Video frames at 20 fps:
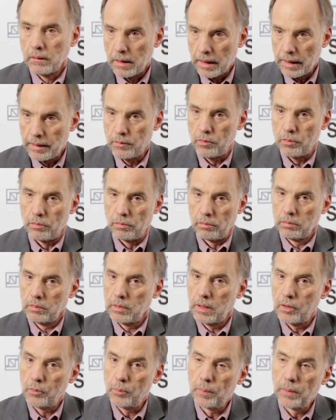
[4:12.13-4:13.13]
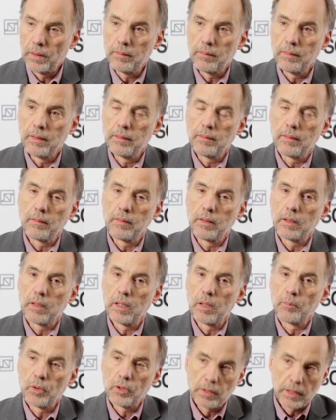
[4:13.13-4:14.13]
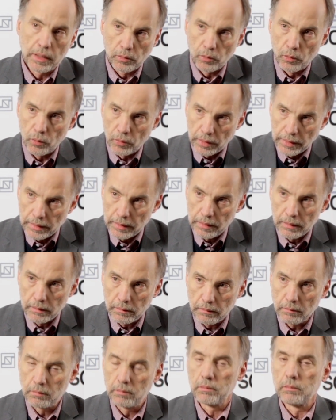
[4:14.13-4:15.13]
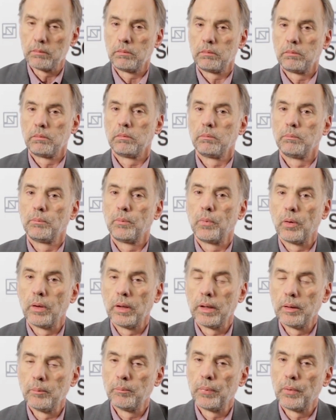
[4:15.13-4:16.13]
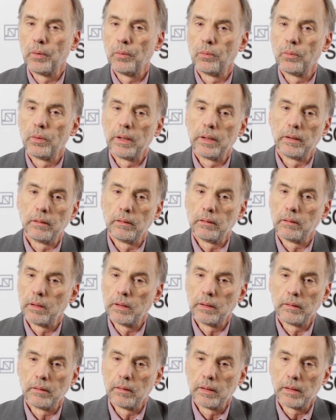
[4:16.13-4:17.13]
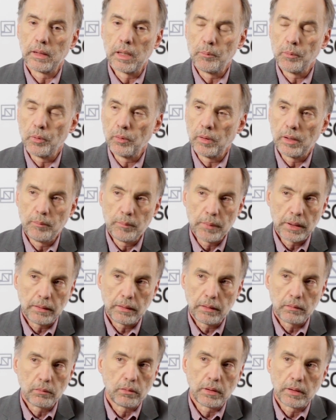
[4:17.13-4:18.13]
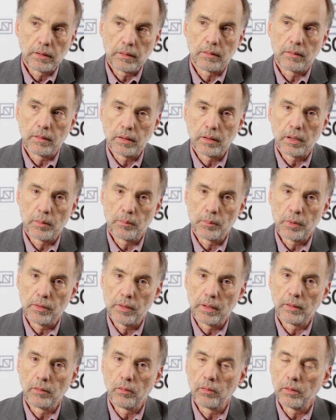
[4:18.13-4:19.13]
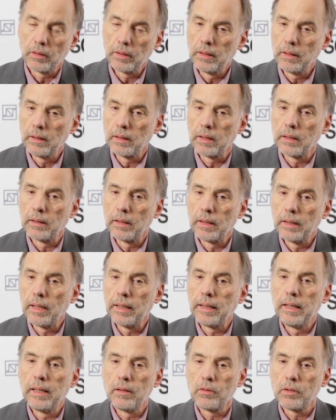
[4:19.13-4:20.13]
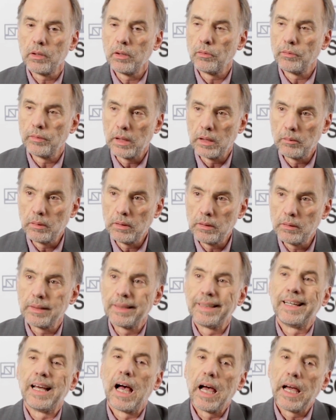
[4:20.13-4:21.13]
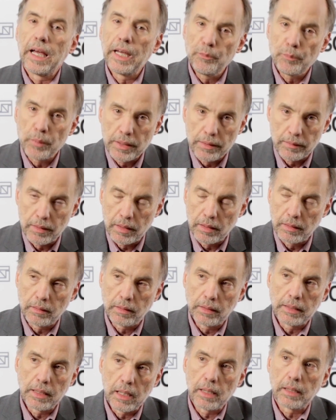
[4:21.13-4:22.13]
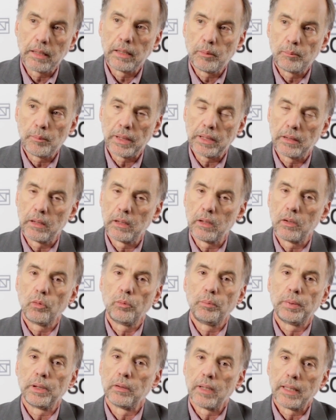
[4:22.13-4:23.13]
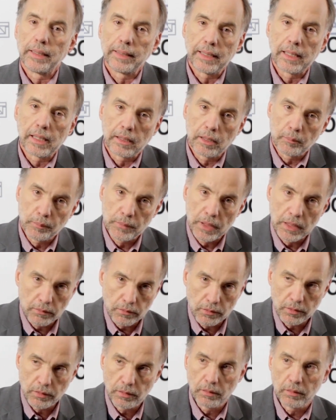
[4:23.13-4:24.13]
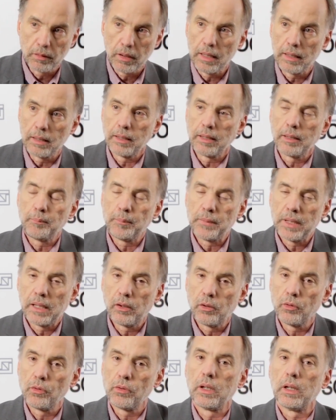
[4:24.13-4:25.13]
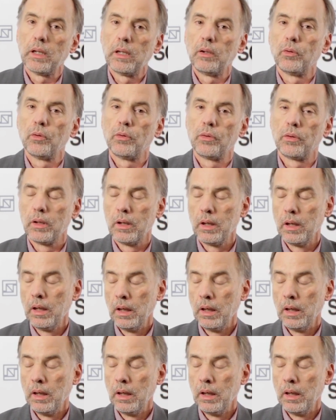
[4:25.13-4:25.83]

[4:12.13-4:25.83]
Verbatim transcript: Eso. Después necesitamos tecnologías, por ejemplo, en, el cambio climático necesitamos tecnología de energías renovables, que hay bastante ya en el mercado, pero hay que adaptarse, adaptarlos a los